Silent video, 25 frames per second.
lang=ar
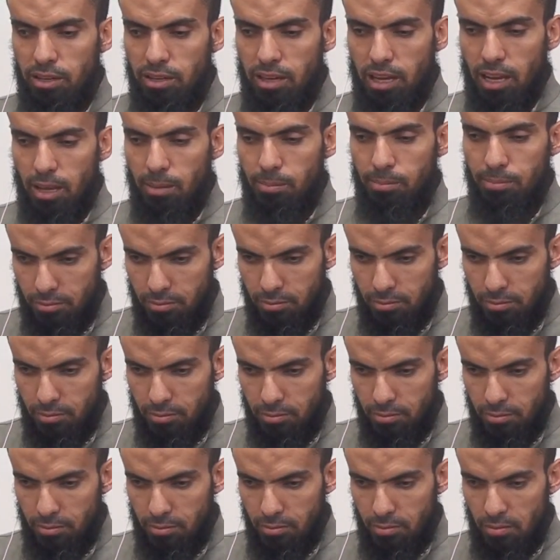نعم
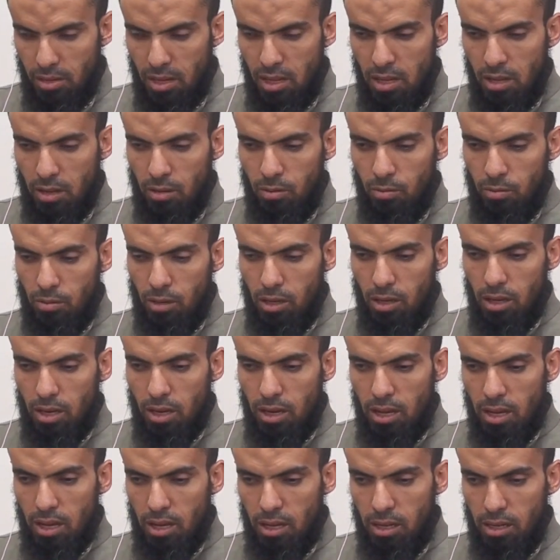
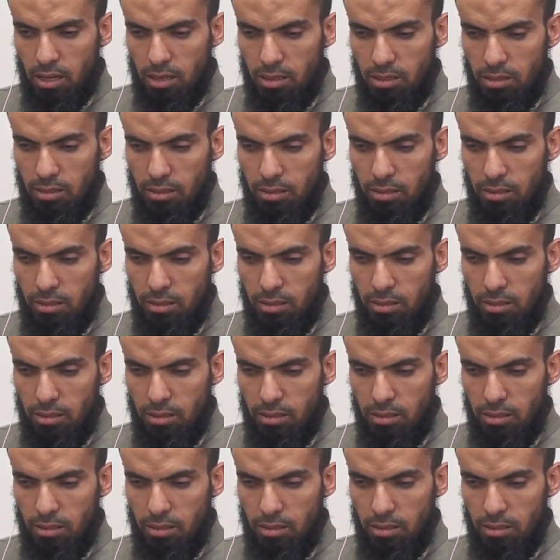وقال آخر